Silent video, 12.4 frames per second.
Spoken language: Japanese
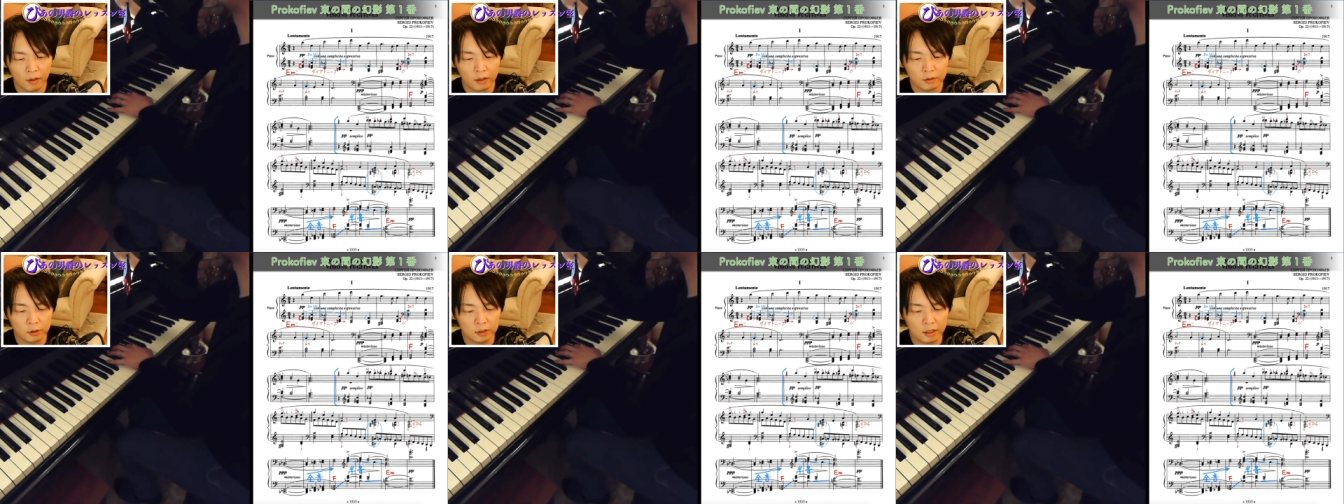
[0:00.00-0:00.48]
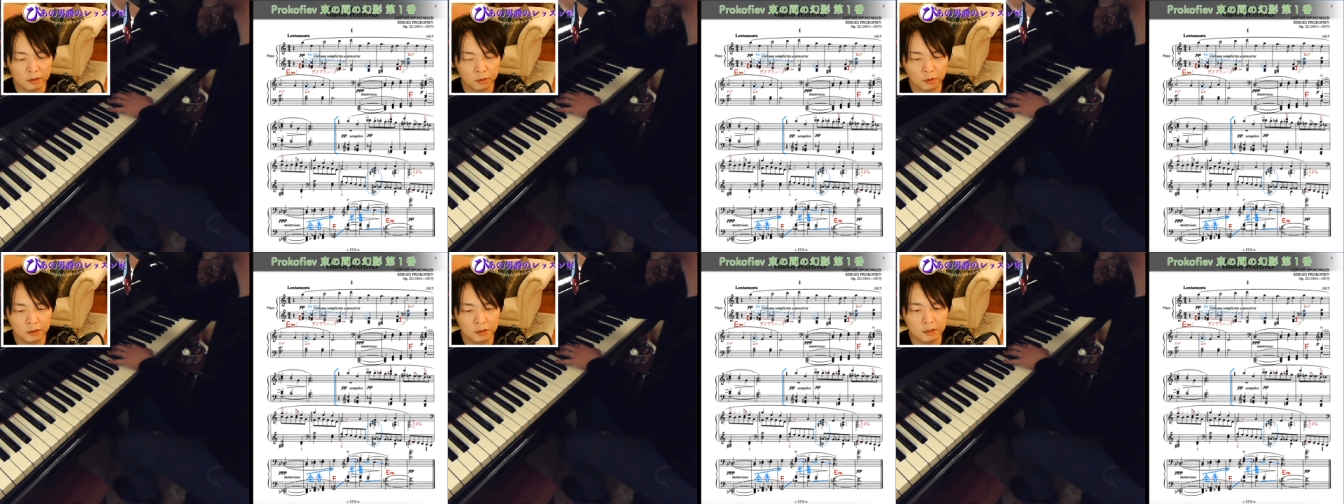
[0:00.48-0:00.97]
そして
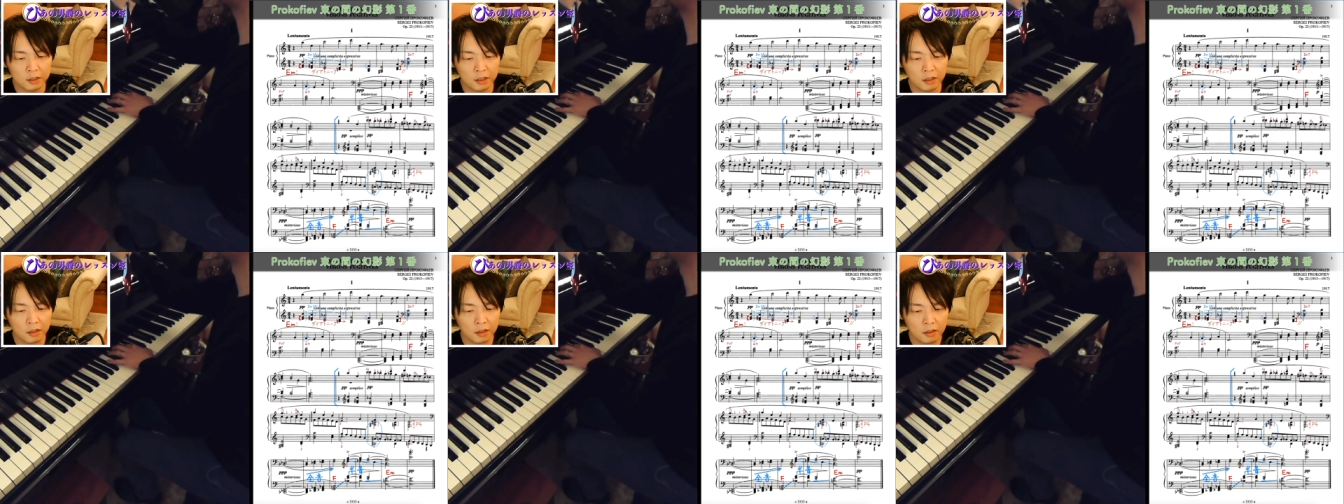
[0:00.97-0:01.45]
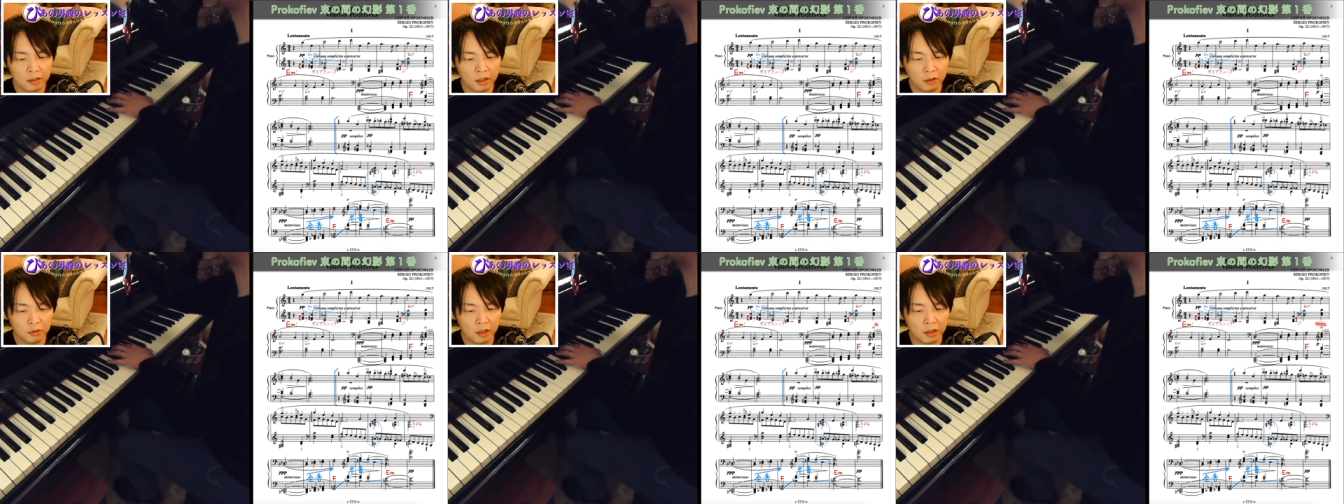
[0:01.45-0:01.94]
その続き。
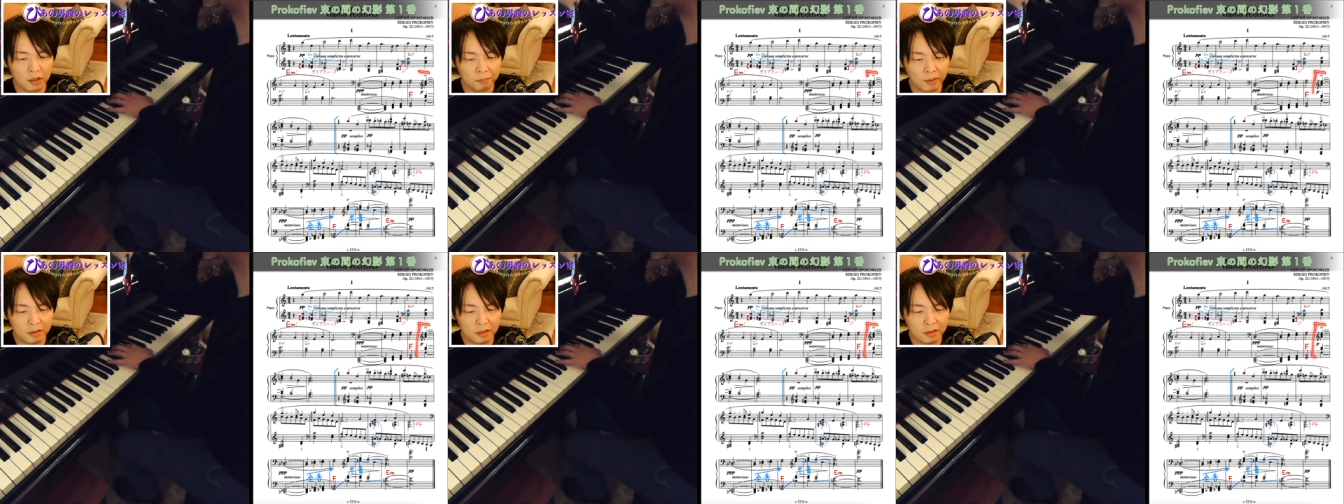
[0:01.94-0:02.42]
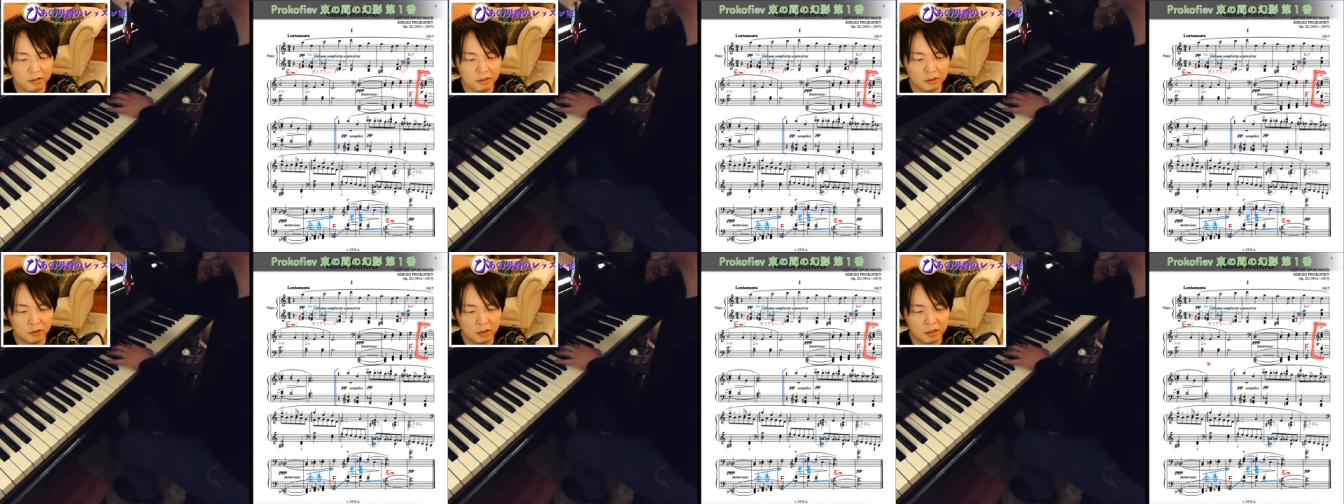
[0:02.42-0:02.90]
なので、全く
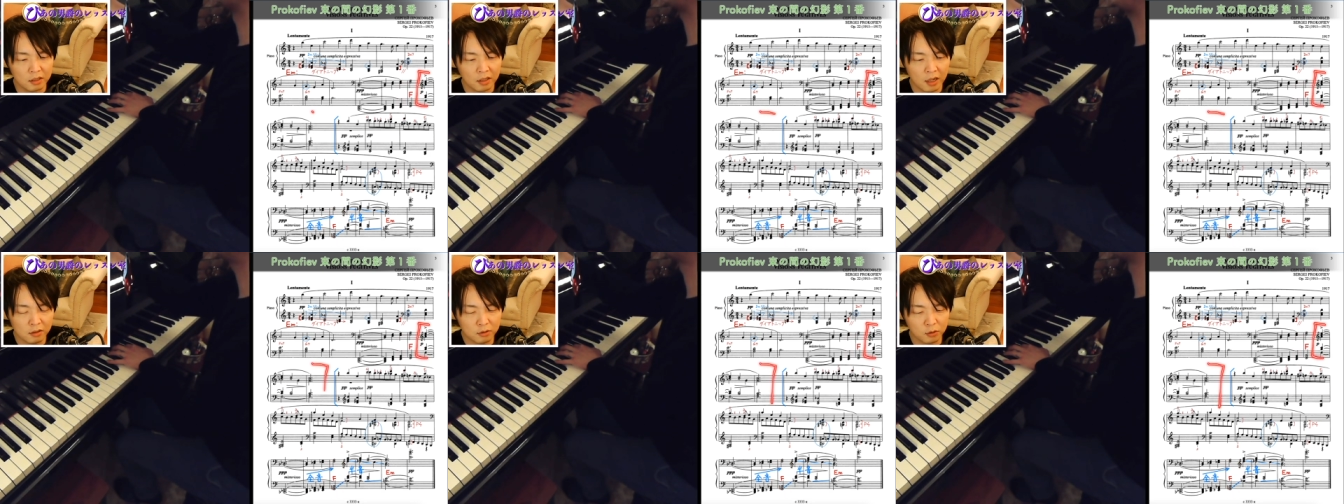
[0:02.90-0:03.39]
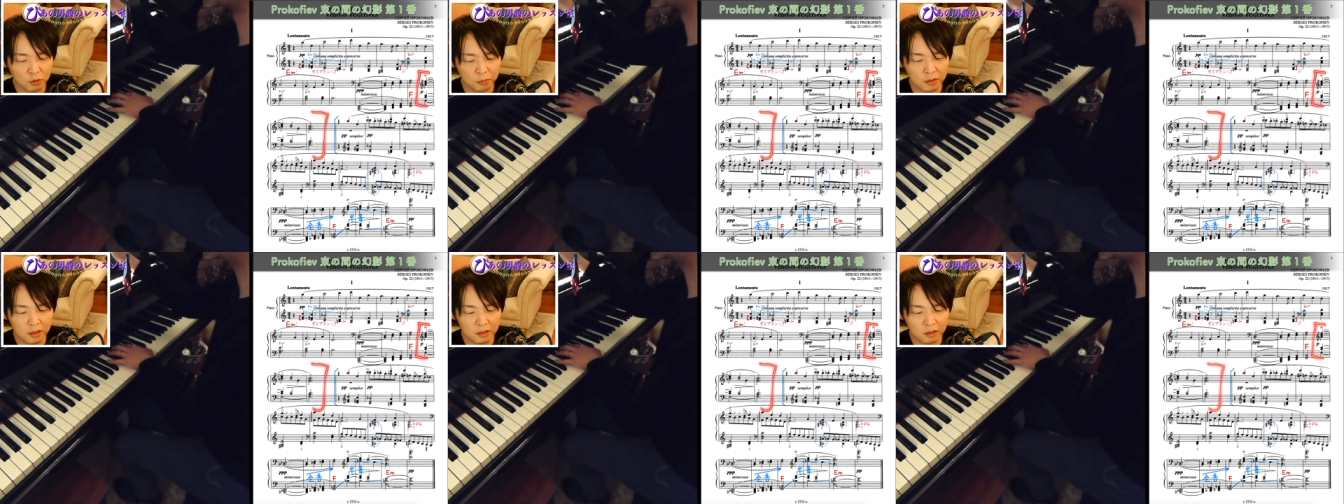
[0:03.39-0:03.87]
一緒に書くこと
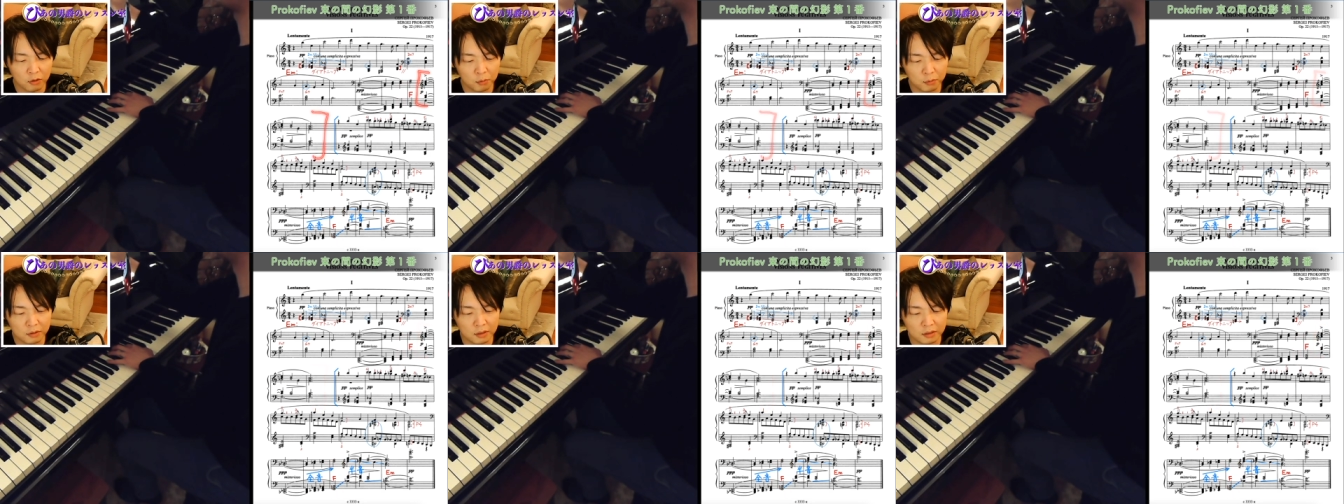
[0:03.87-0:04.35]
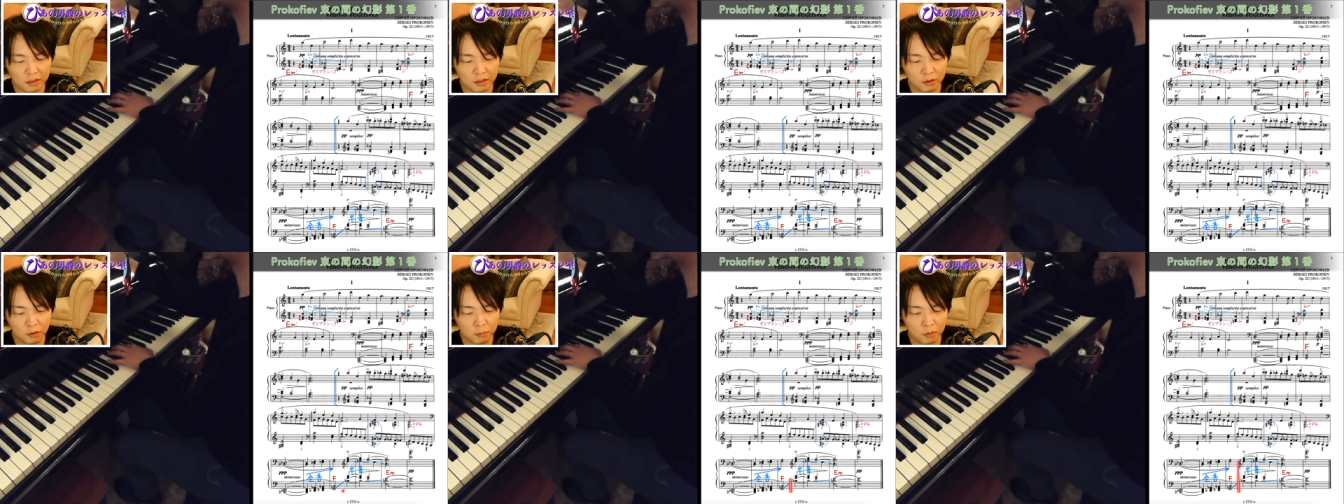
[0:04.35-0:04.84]
もできたと思うんですけ
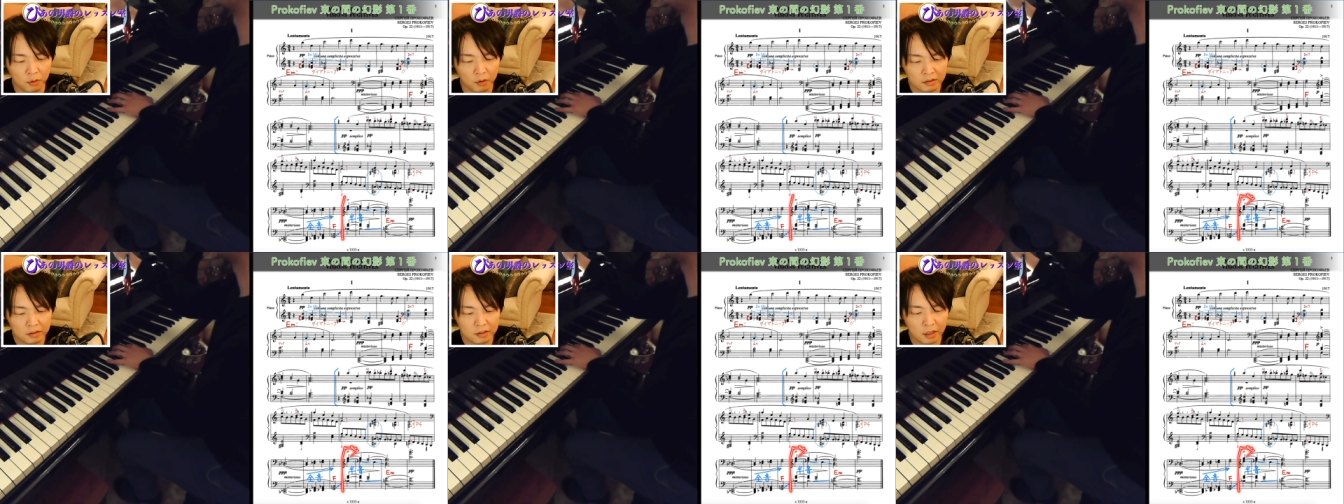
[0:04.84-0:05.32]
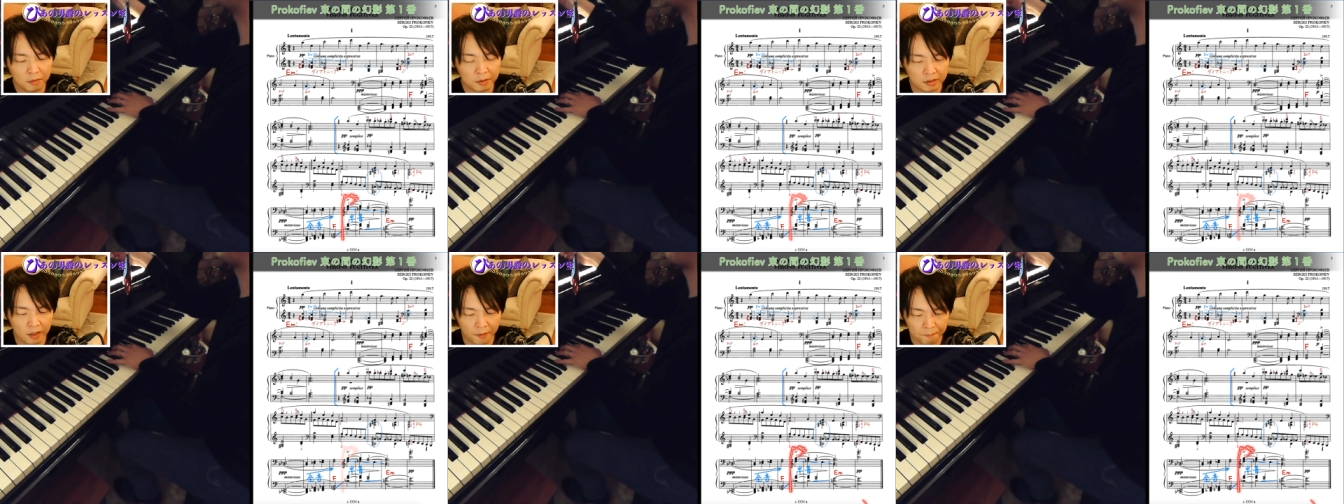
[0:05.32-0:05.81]
れども、違いま
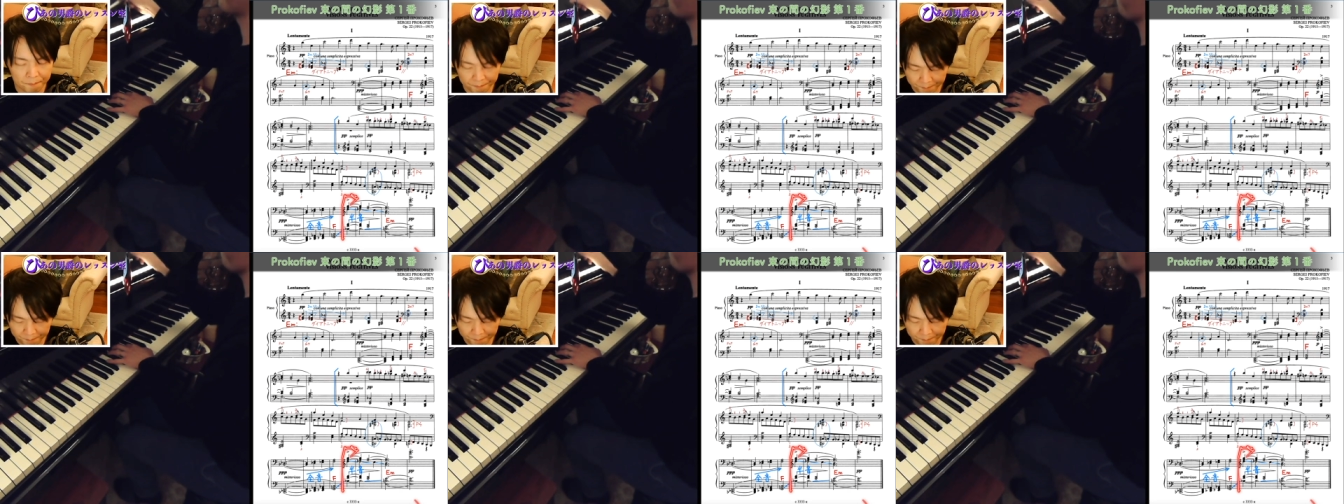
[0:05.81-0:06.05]
すね。